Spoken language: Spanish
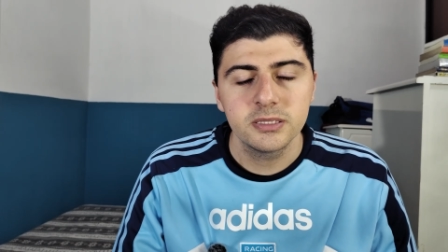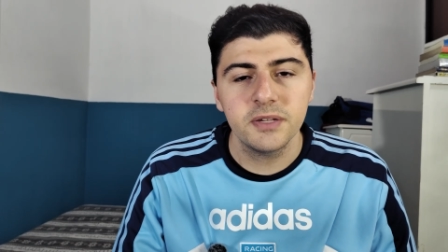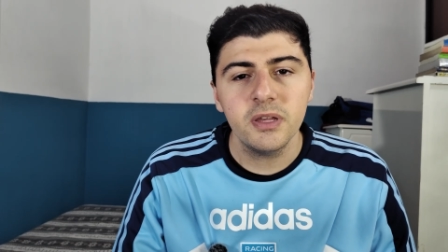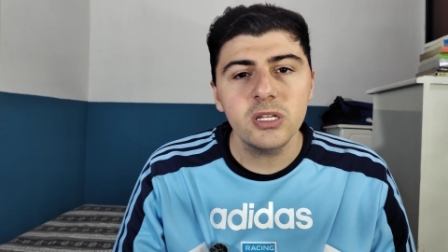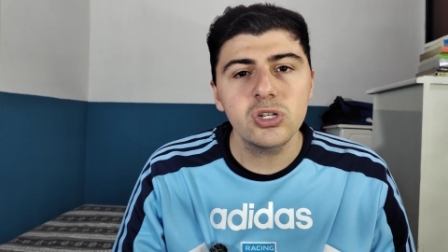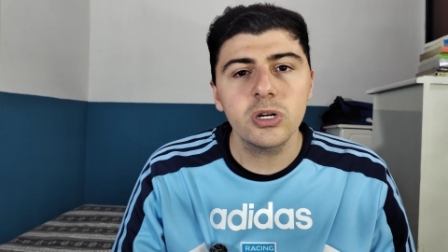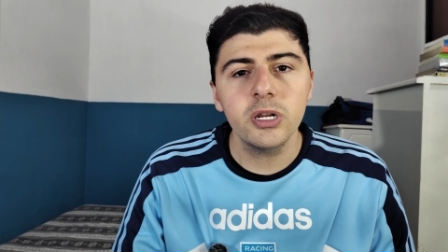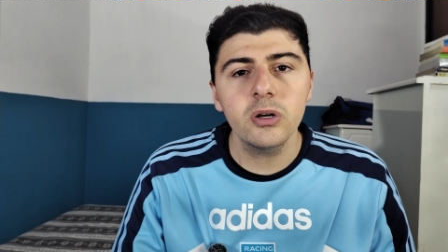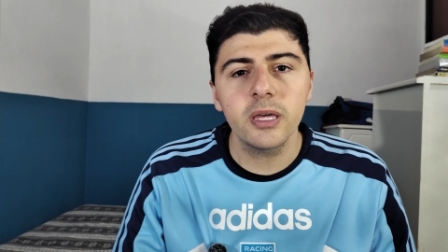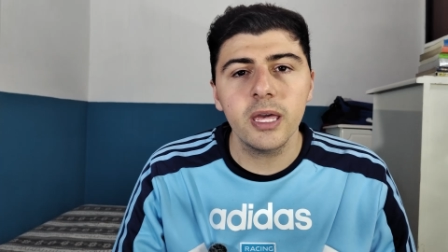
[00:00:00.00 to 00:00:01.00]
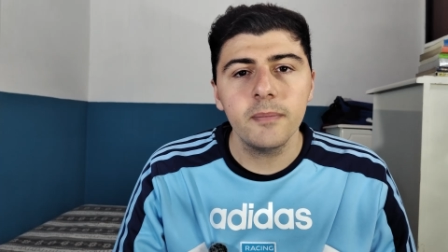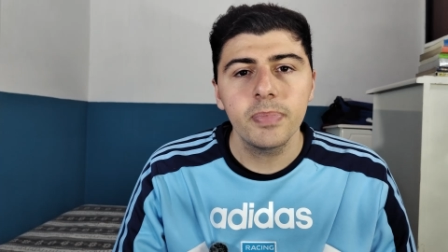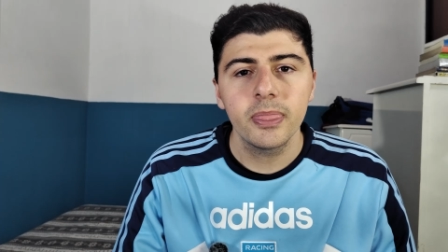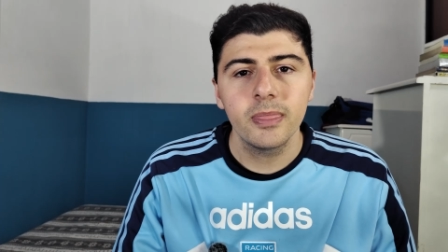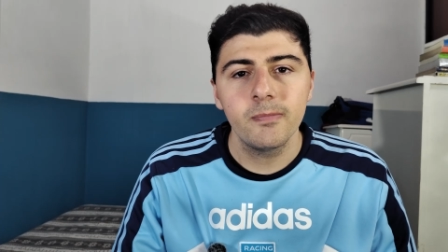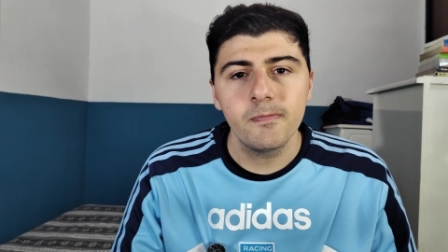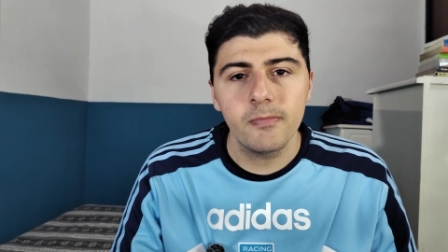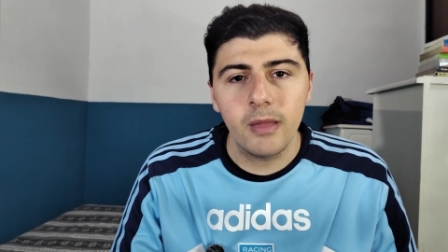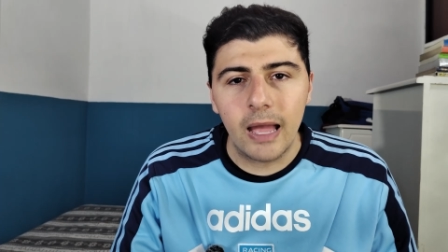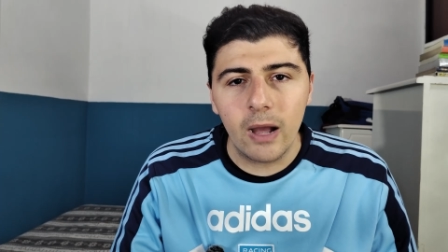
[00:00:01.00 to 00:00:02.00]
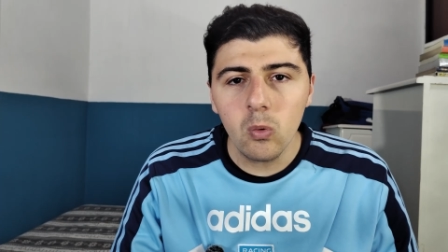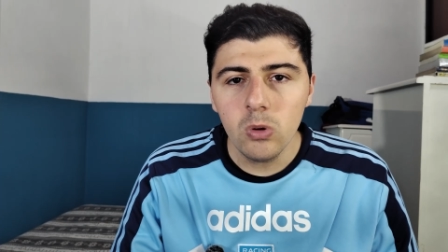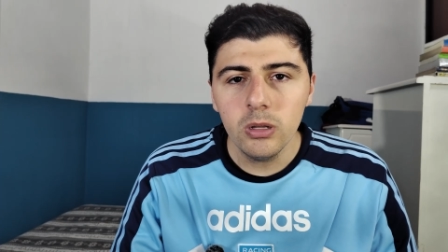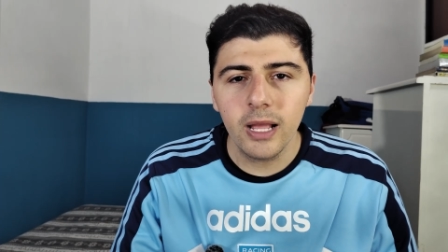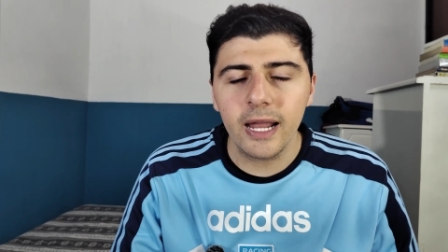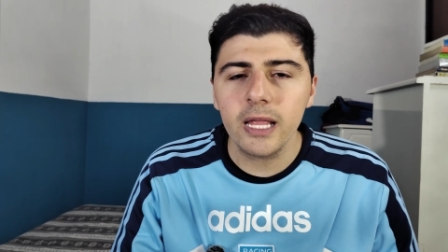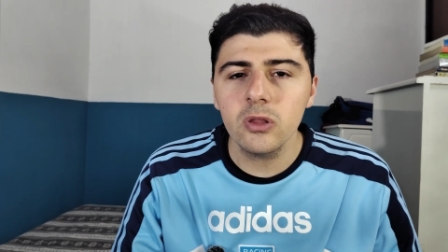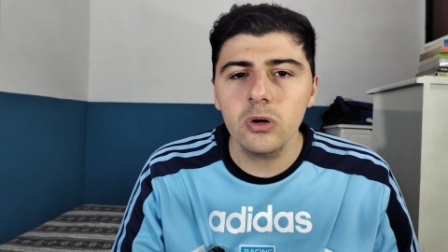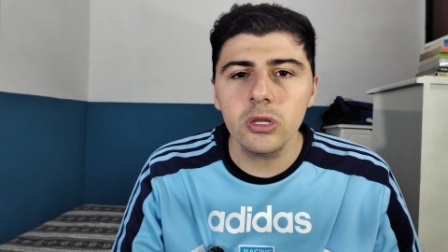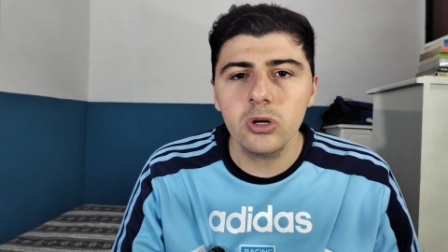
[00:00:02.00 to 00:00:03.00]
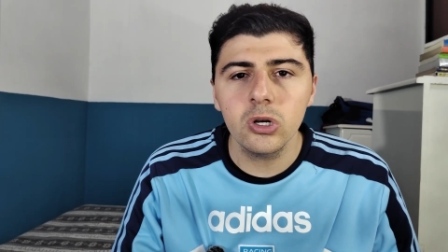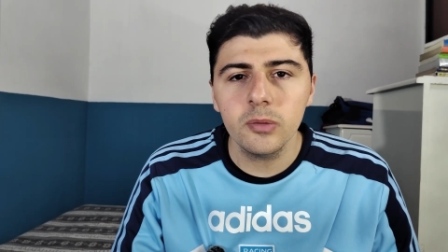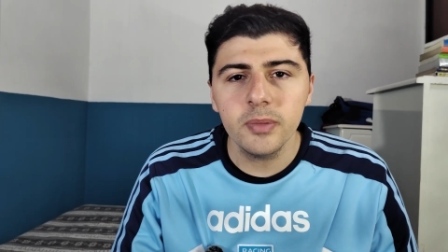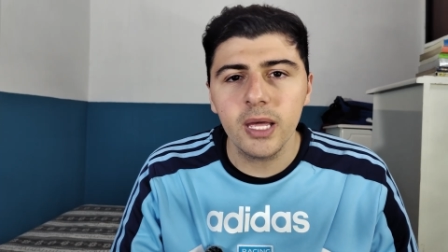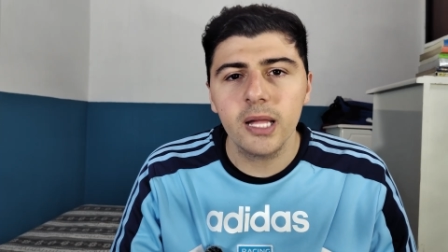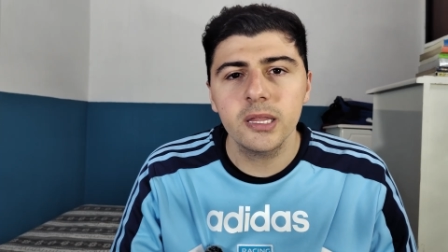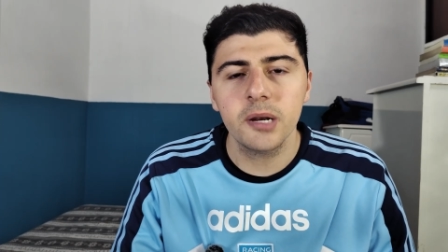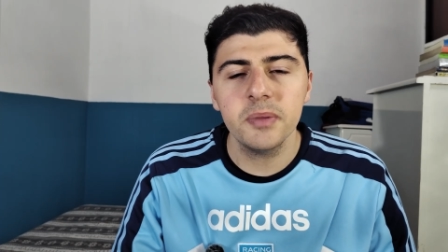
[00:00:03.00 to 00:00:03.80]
Si bien yo creo que aún ganando hoy Colombia